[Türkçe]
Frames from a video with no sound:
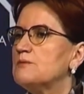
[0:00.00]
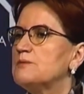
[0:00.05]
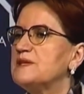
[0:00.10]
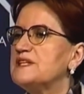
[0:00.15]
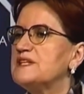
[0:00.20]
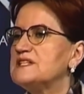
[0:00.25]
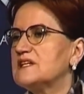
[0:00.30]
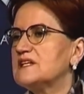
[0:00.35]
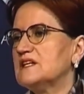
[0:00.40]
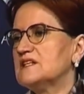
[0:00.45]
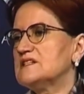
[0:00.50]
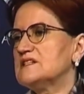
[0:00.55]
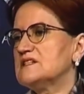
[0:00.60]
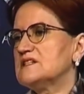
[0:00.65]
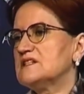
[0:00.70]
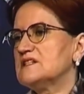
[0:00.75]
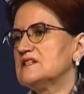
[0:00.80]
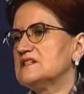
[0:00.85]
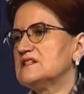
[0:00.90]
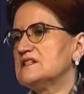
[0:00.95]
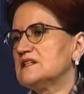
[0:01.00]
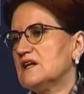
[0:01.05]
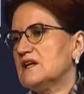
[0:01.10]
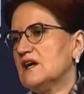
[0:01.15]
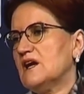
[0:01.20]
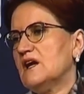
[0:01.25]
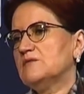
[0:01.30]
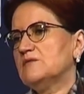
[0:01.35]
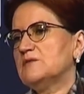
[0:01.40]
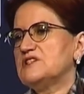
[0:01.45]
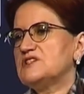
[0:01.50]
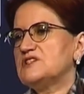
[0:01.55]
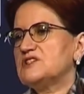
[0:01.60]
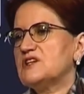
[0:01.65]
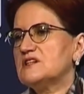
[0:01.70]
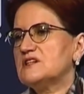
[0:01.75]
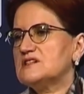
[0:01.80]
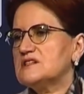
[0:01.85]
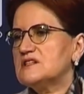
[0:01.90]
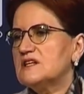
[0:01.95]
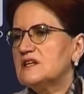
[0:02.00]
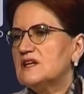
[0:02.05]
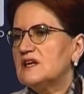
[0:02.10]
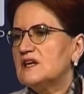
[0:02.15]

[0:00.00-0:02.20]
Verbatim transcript: Biz kayıtsız kalmayacağız.